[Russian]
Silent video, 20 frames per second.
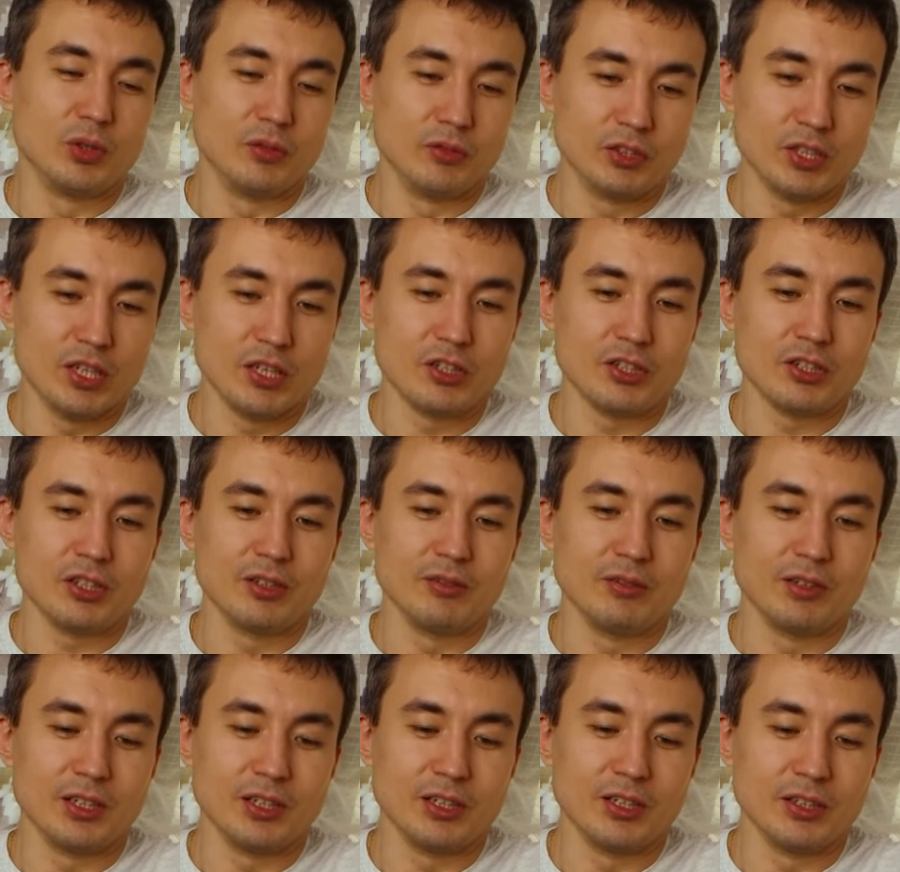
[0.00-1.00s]
будем
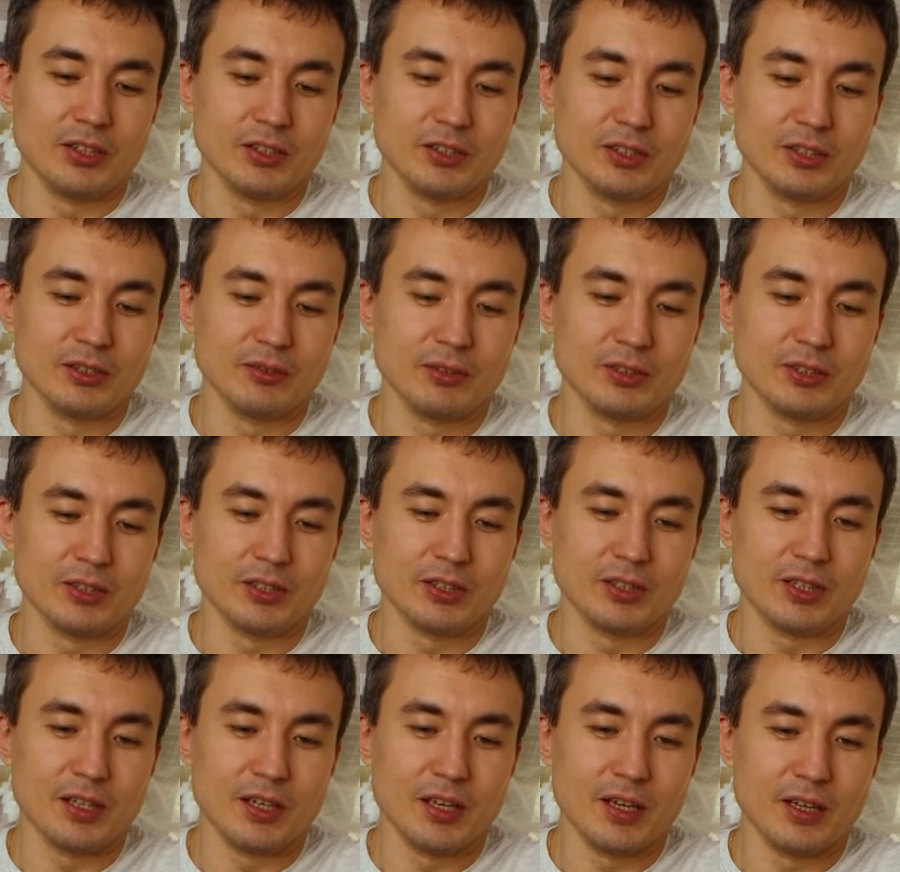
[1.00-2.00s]
всячески выходить из этого
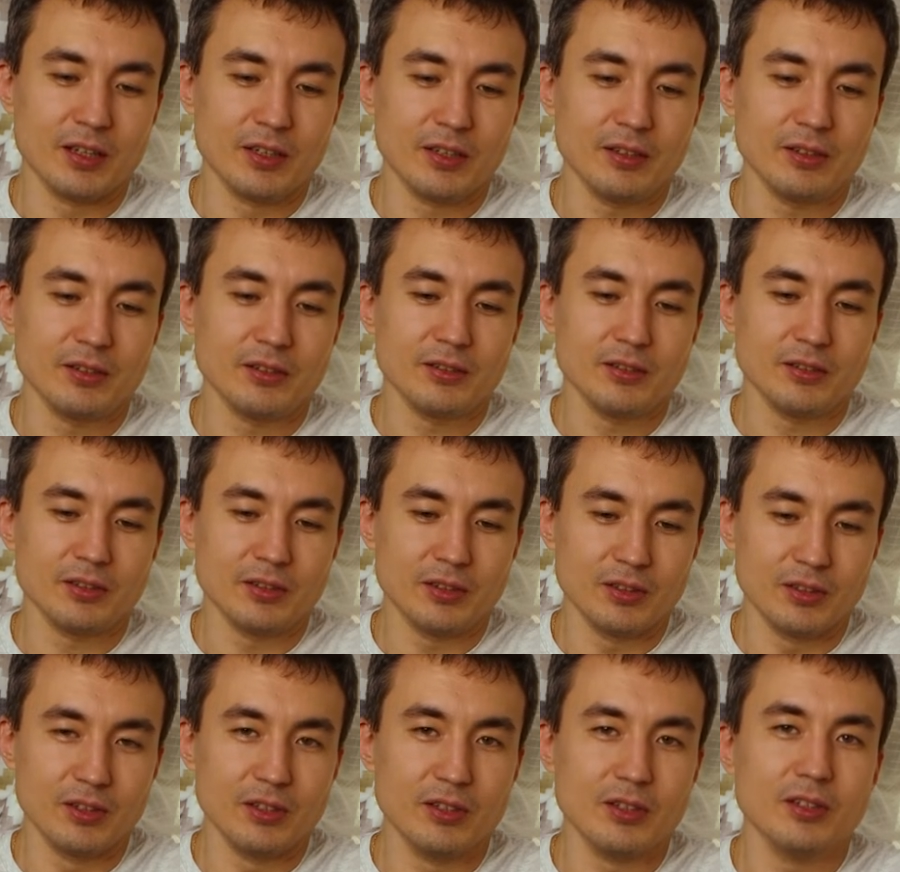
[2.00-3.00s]
состояния
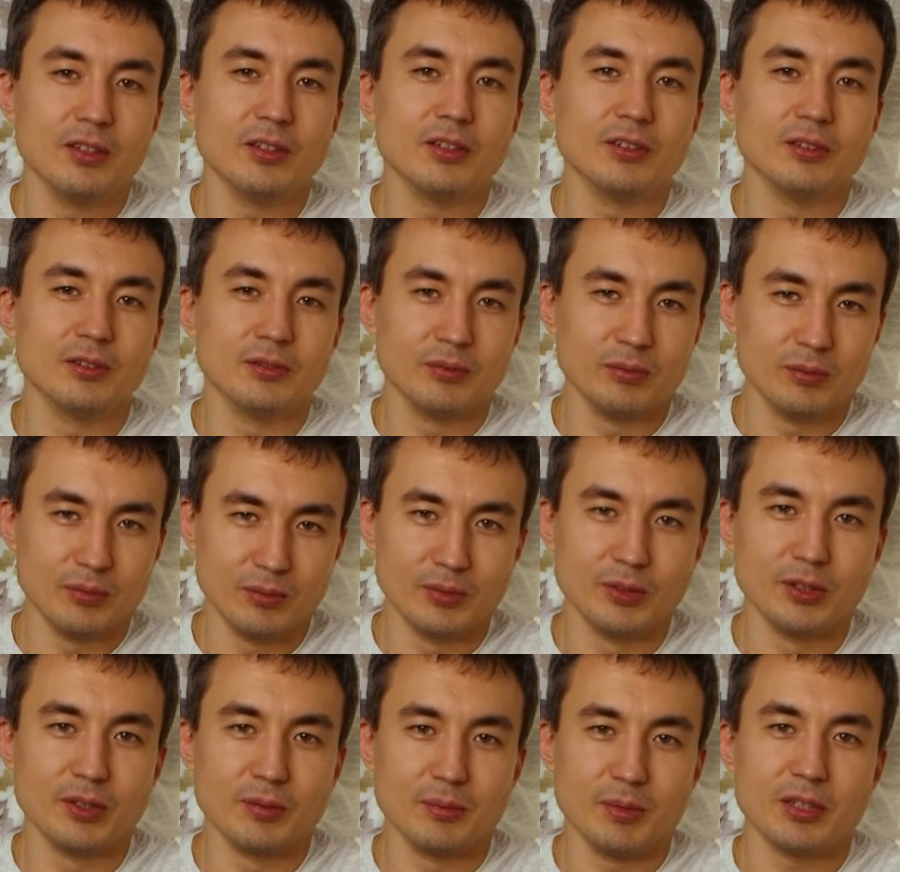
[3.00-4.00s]
и
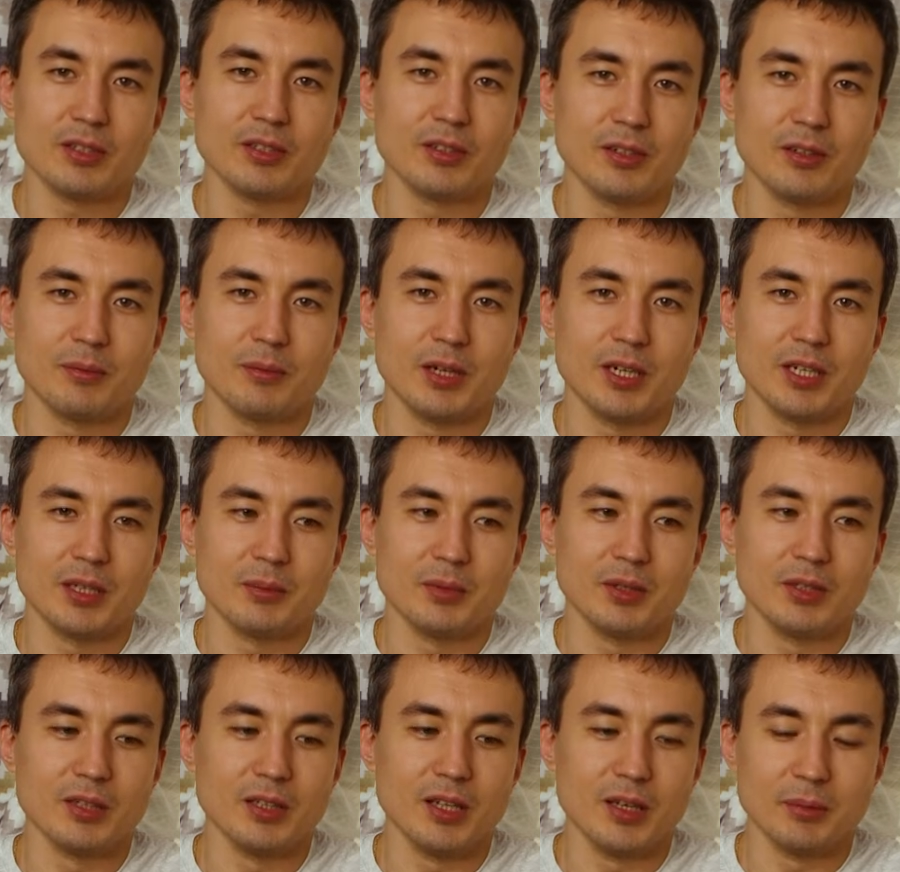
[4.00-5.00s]
заниматься
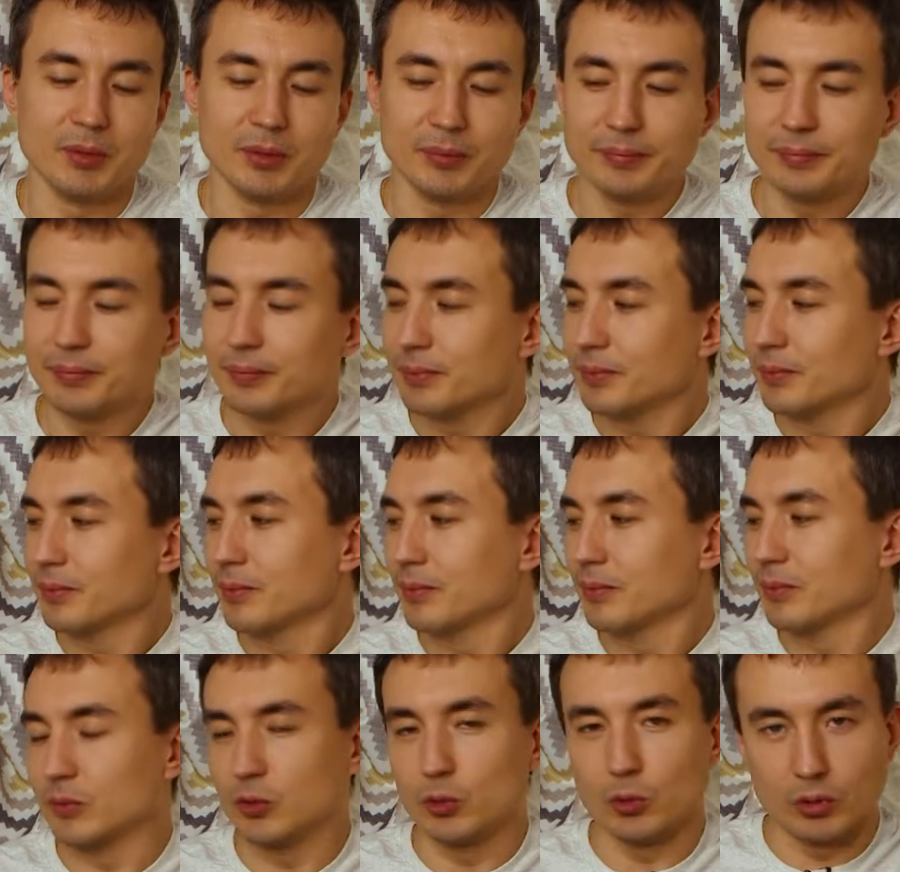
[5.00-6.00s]
нормальными делами.
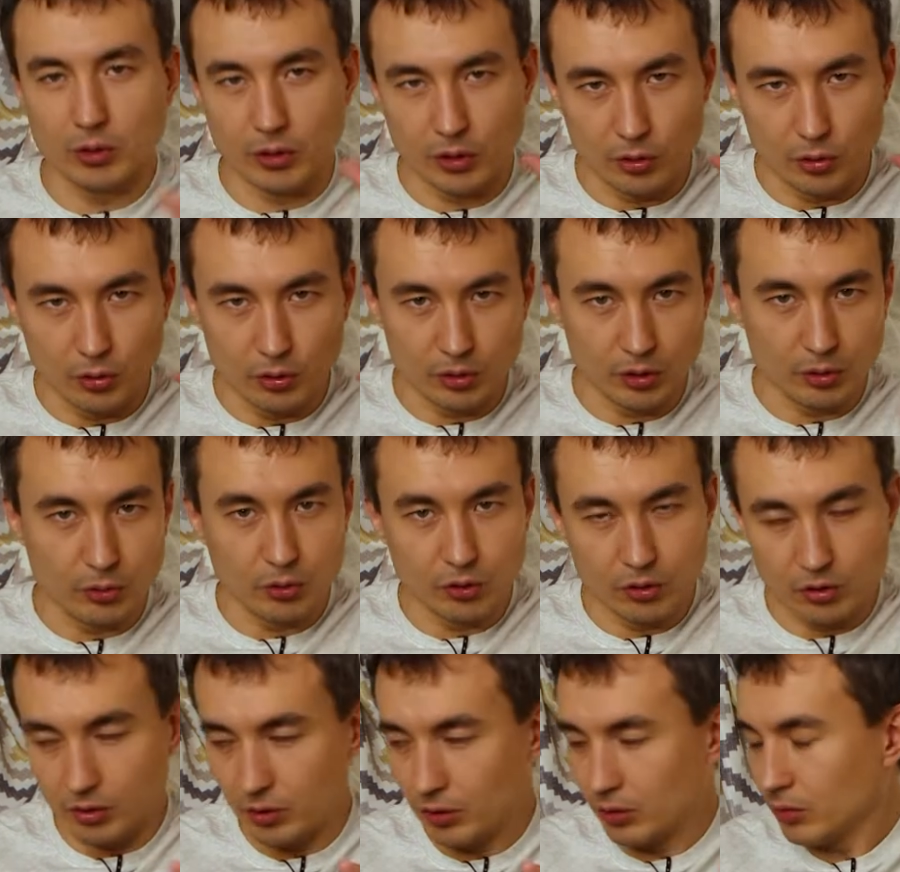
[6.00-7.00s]
Все, нытье
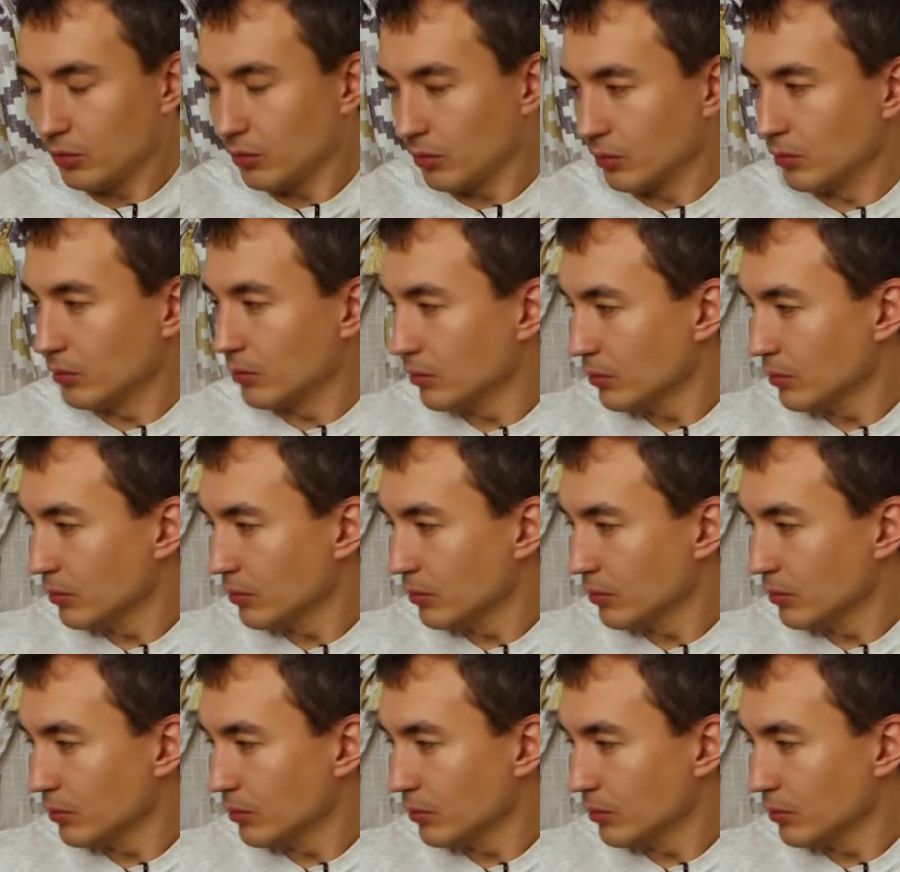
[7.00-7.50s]
закончилось.